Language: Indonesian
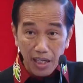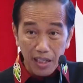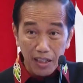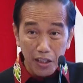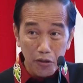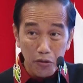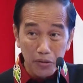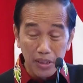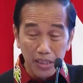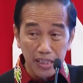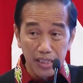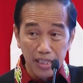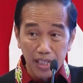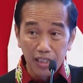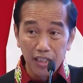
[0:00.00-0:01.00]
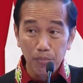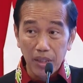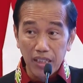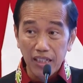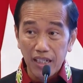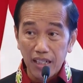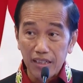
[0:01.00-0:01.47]
kalau dilihat
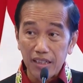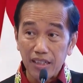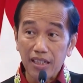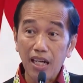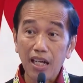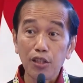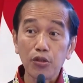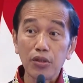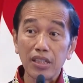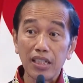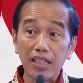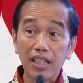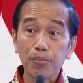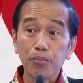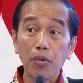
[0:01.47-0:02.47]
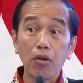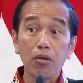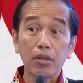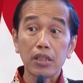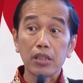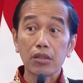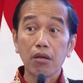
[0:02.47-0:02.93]
kembali lagi, kalau dilihat
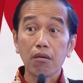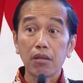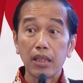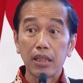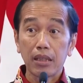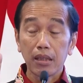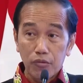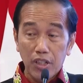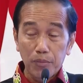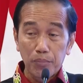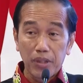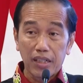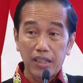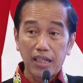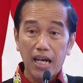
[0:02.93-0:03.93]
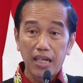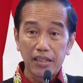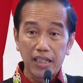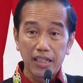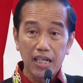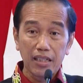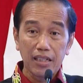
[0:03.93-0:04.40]
Polri solid dan
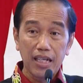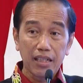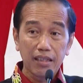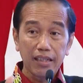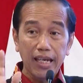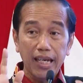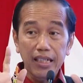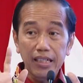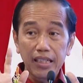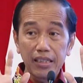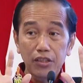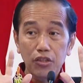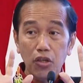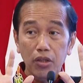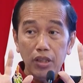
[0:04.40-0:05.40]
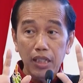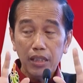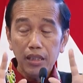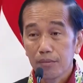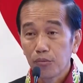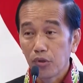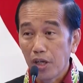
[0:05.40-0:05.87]
bergandengan dengan TNI solid,
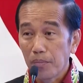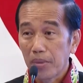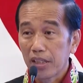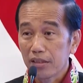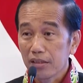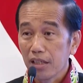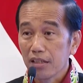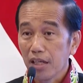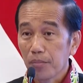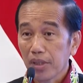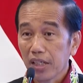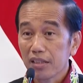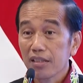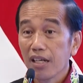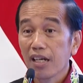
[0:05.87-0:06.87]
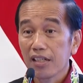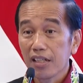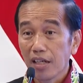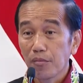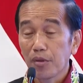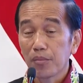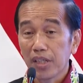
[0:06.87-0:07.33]
bolak-balik saya sampaikan, saya
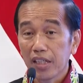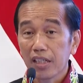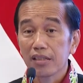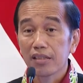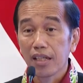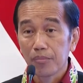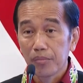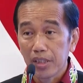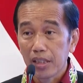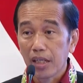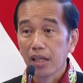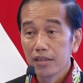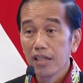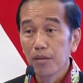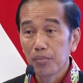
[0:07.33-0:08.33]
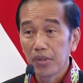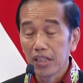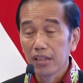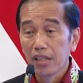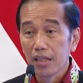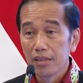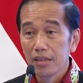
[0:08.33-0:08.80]
memberikan jaminan
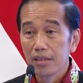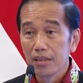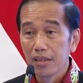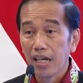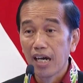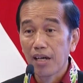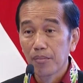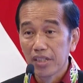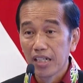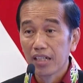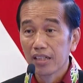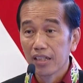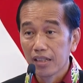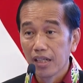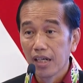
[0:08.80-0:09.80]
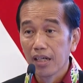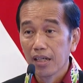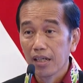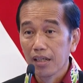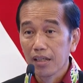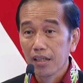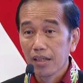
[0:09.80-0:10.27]
stabilitas keamanan kita,
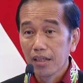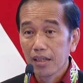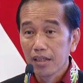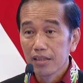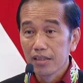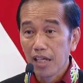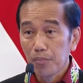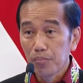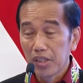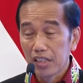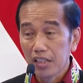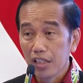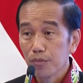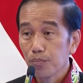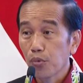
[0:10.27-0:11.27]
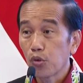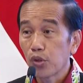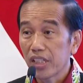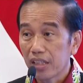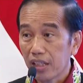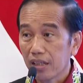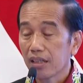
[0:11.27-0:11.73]
stabilitas
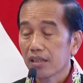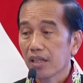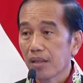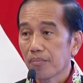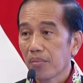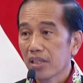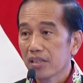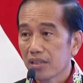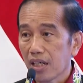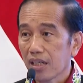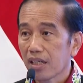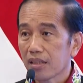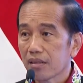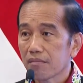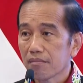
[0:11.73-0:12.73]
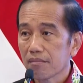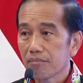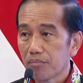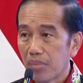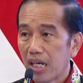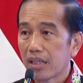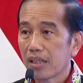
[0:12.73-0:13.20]
politik kita pasti akan
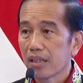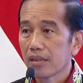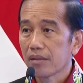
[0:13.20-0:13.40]
baik.